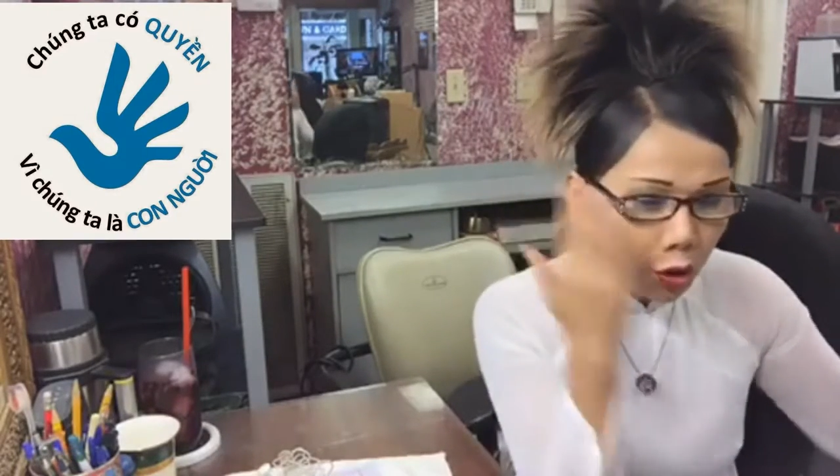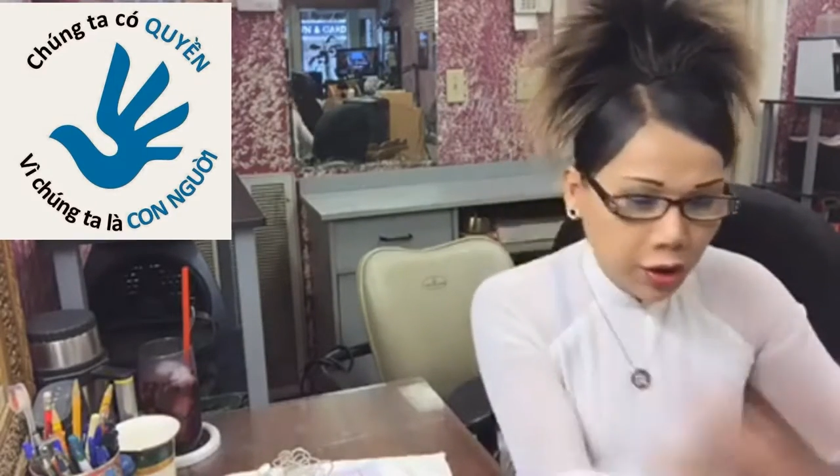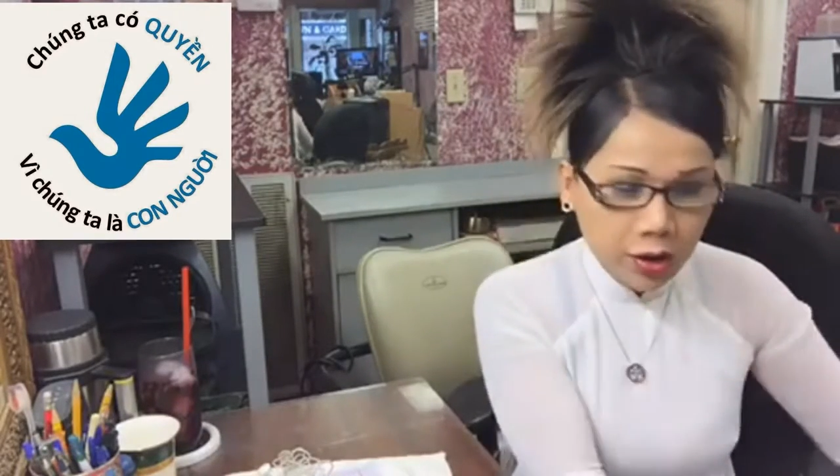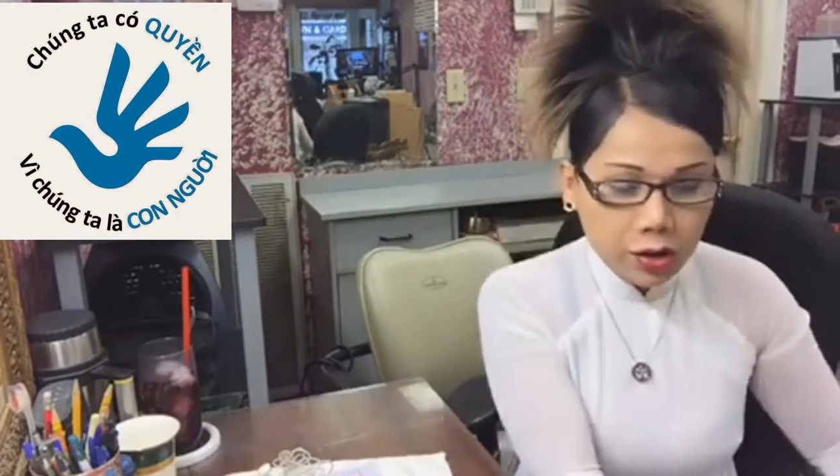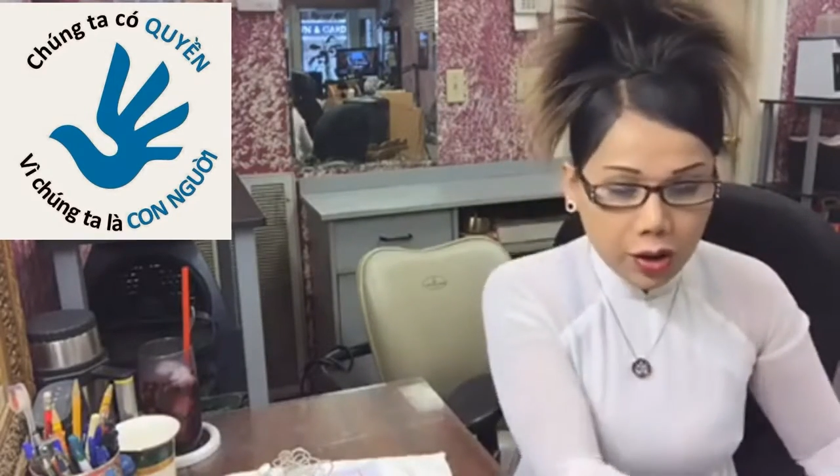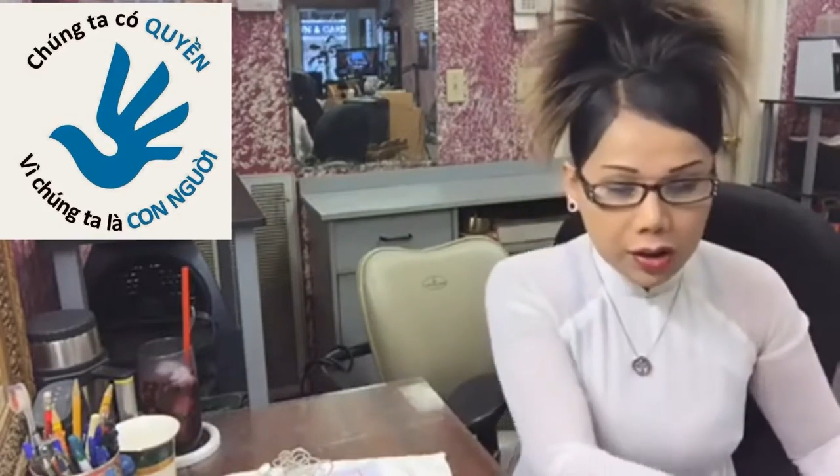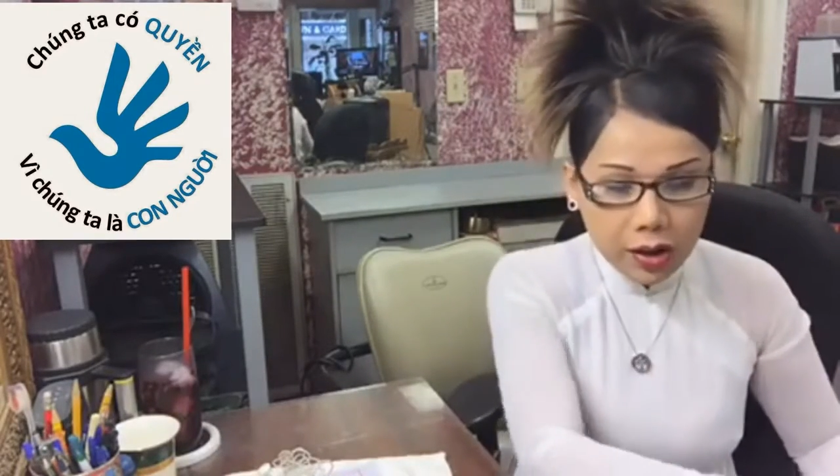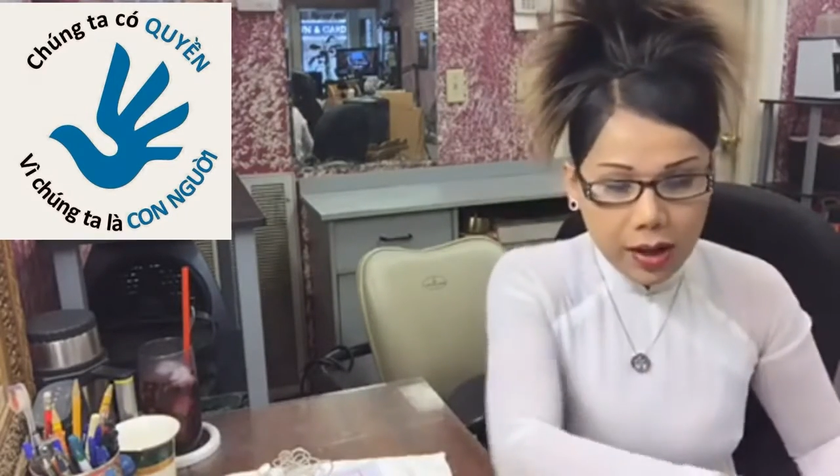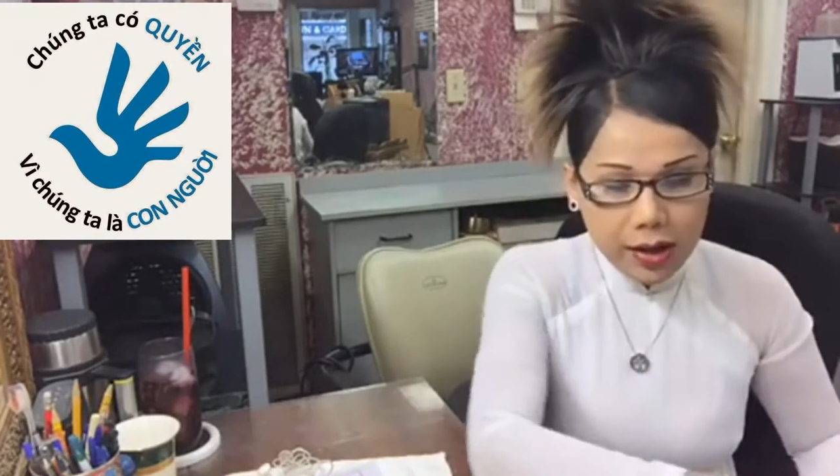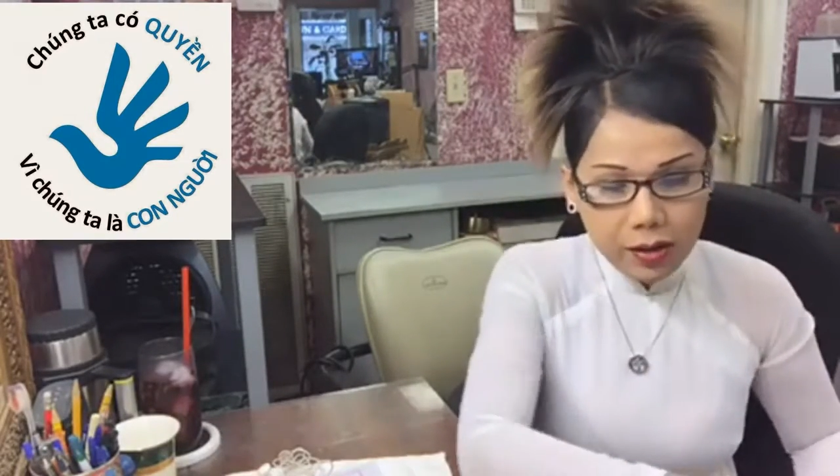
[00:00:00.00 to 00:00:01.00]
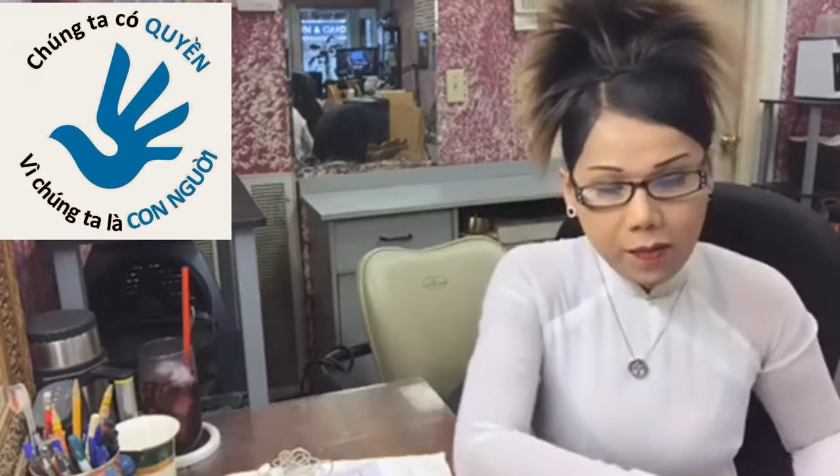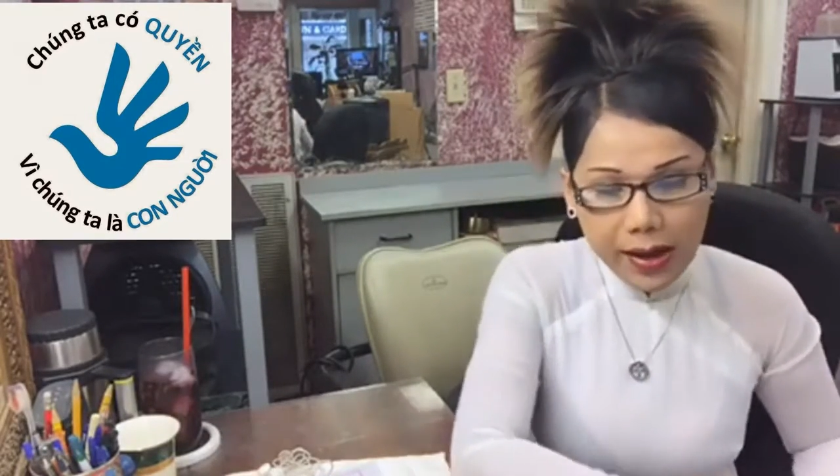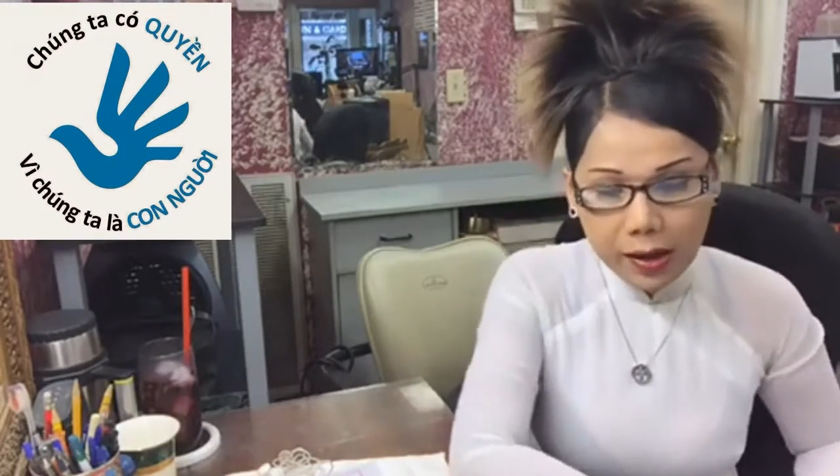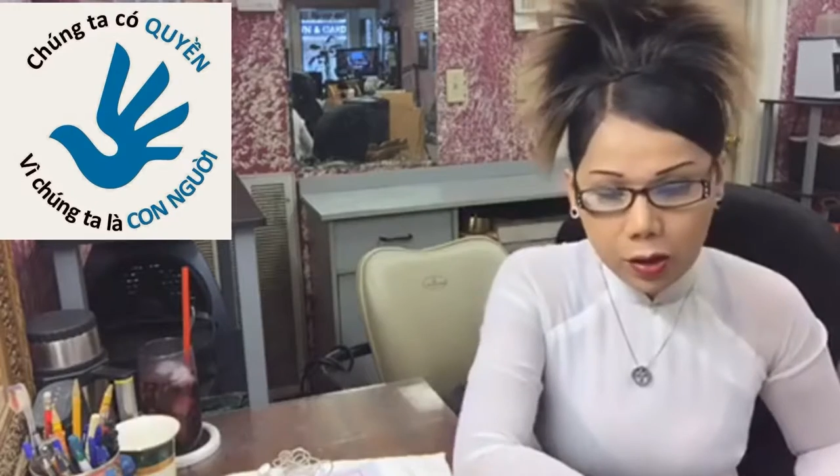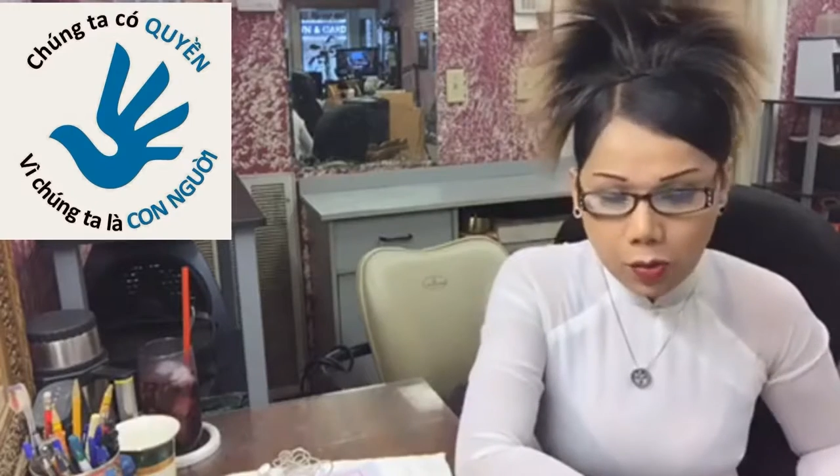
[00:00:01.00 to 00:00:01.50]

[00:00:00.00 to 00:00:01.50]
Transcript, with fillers: truyền cho vấn đề là kêu bằng là